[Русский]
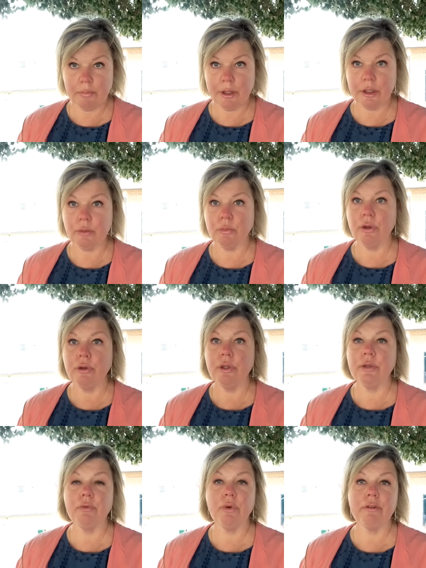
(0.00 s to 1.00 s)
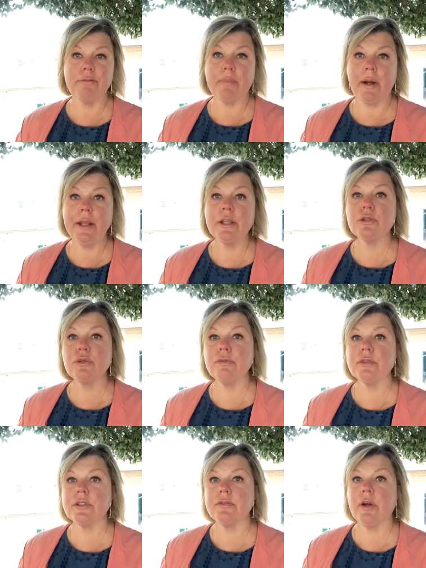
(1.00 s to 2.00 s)
Поэтому его и в полицию
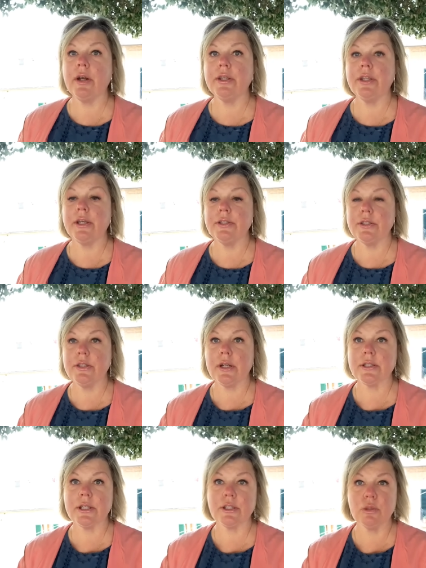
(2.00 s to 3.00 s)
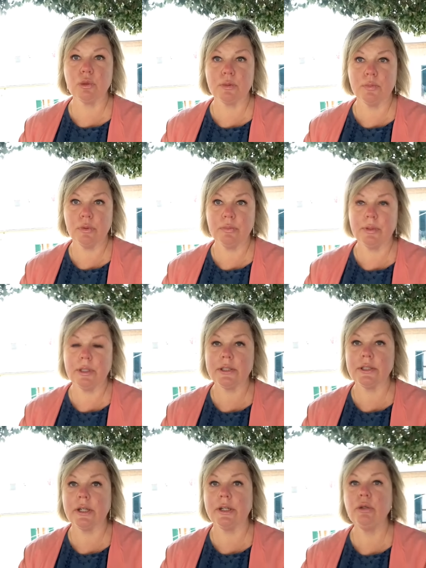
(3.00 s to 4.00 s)
вызывали не один раз от службы, он был
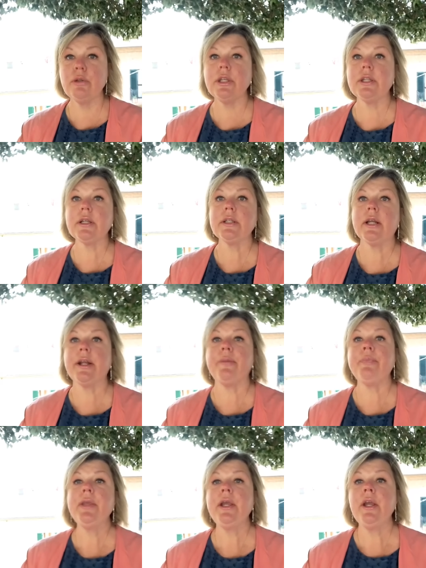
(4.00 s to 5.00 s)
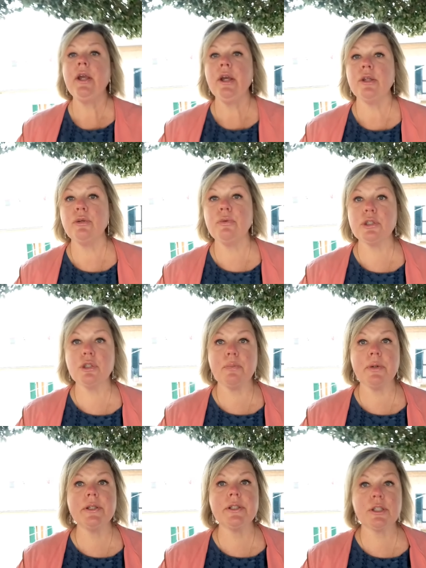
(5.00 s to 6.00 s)
отстранен и так далее. Но вот что
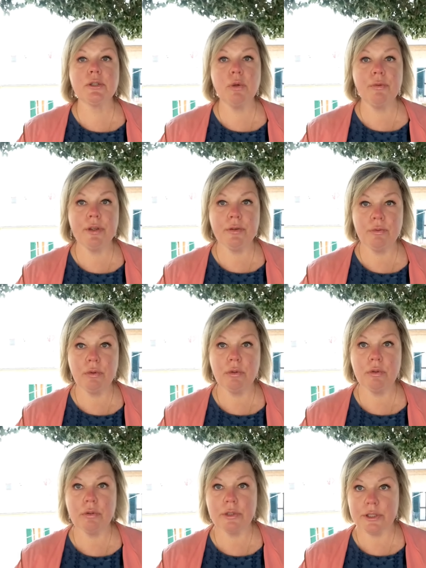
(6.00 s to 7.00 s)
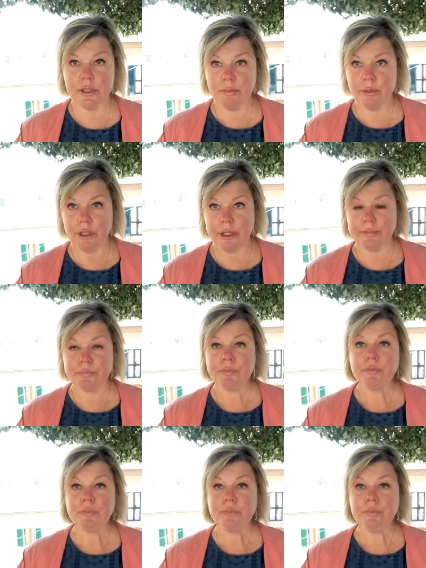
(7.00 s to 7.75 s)
произошло в его семье.